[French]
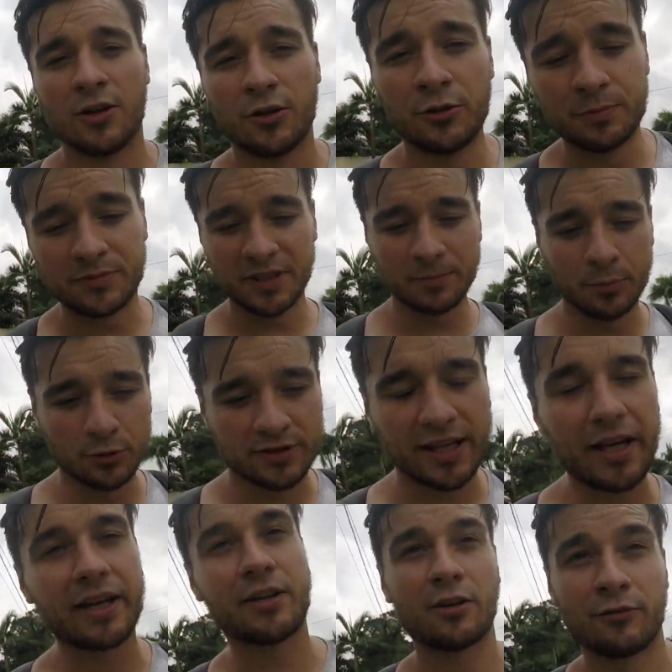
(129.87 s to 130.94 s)
une petite
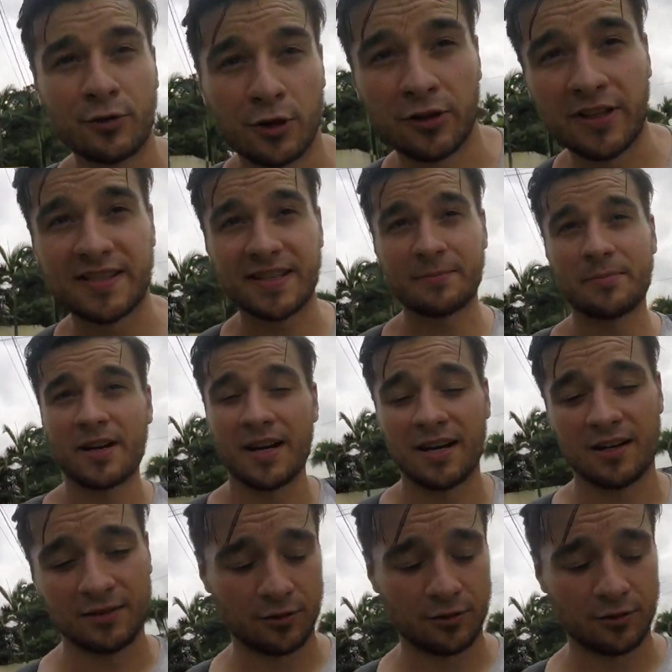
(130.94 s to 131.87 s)
bouteille que vous connaissez bien.